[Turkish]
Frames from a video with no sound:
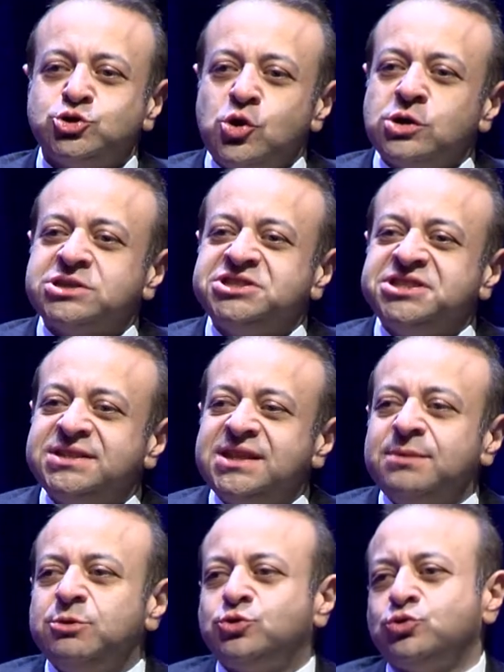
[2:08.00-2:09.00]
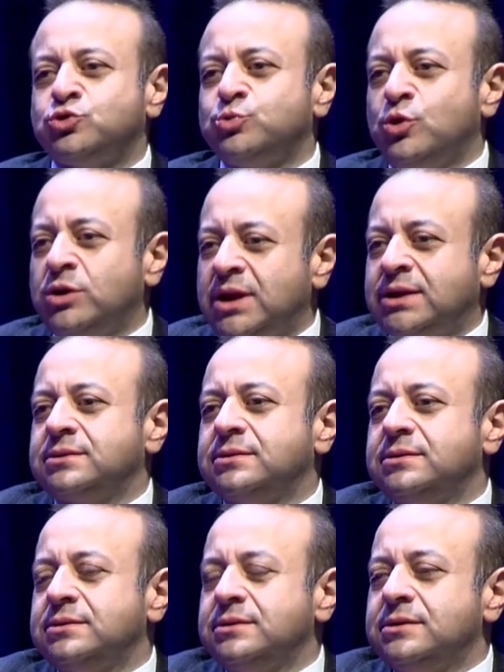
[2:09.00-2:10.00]
çok ciddi bir tutumu
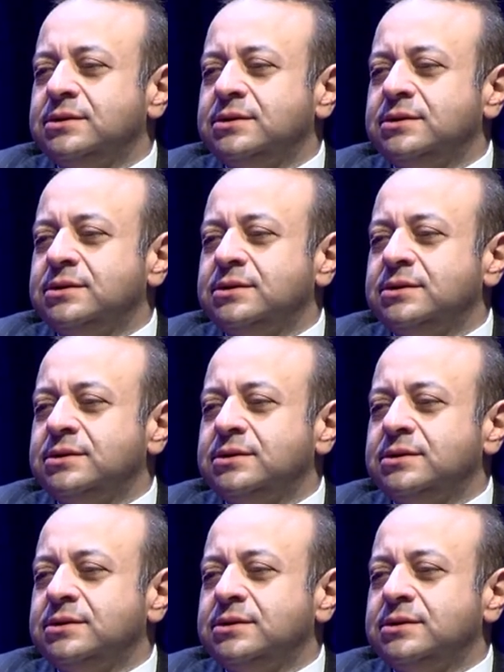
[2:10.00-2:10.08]
olan